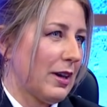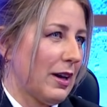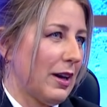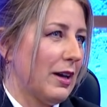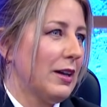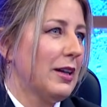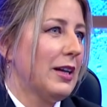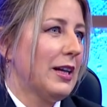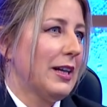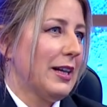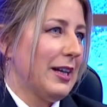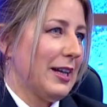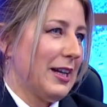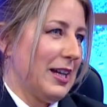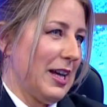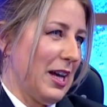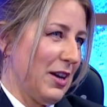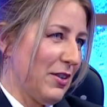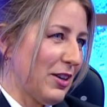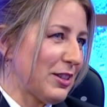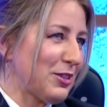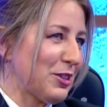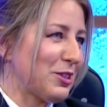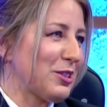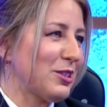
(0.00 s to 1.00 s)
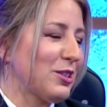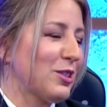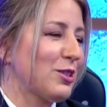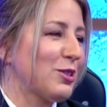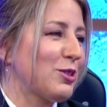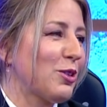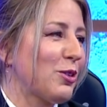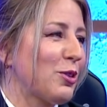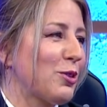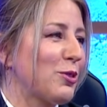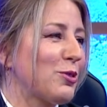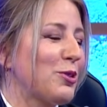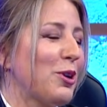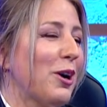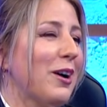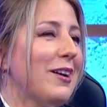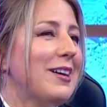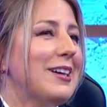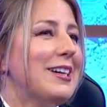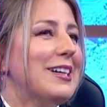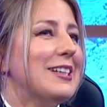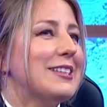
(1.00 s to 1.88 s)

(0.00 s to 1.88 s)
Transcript: Aralıklar oluyor. Evet aralıklar oluyor.